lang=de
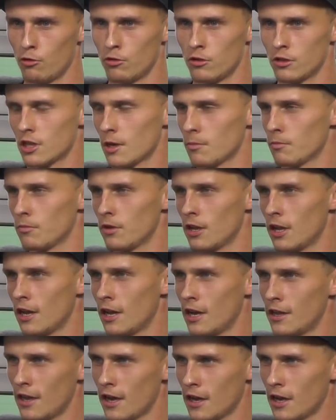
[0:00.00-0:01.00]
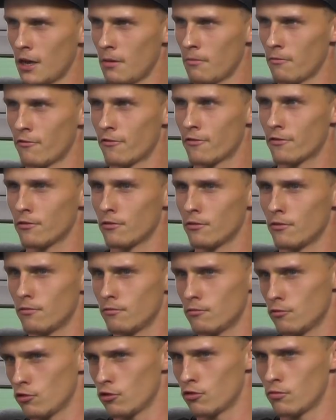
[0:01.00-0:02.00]
Und ich habe mir dann halt erkämpft,
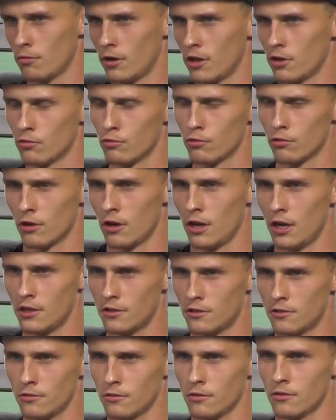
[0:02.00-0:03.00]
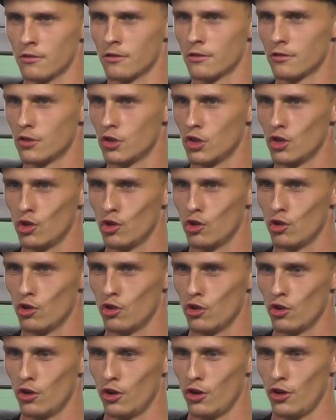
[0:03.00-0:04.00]
so durch meine guten Leistungen
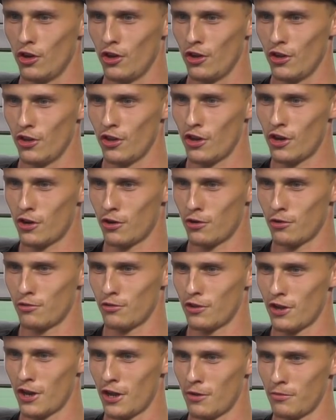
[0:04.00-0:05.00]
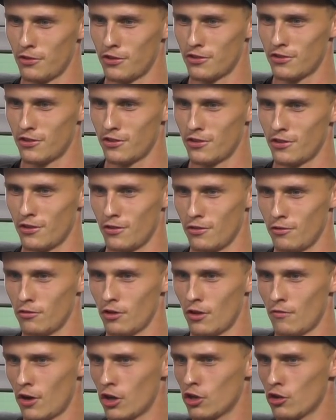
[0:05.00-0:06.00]
ja, und dann habe ich's,
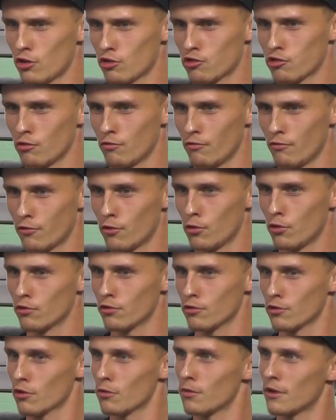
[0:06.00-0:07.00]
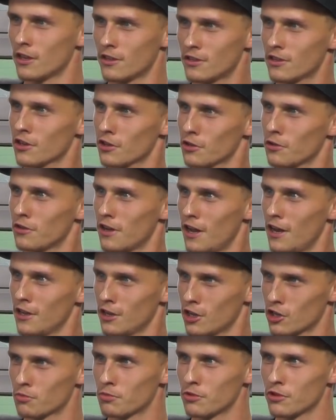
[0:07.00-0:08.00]
dann war ich auch schon froh darüber, dass ich
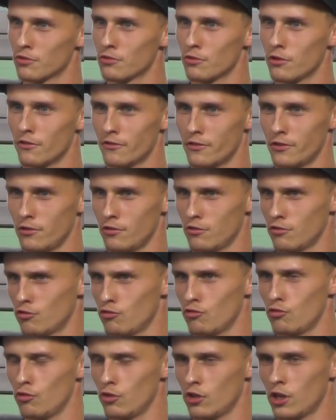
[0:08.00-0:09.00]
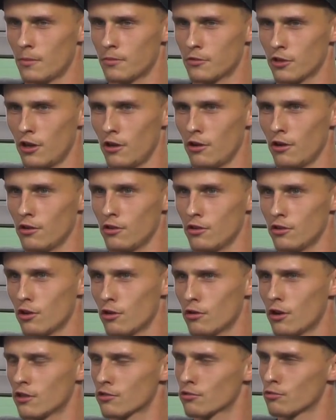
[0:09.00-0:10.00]
Regionalliga spielen durfte und ich habe es eigentlich
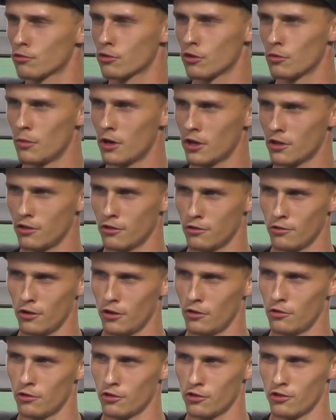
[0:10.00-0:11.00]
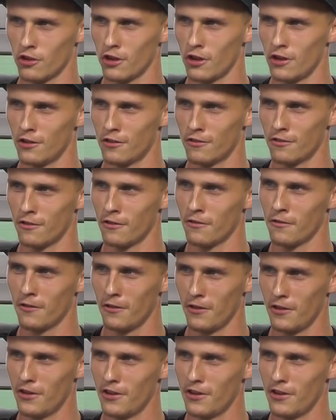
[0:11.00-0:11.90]
auch ganz gut gemacht in, in Neustrelitz. Ne?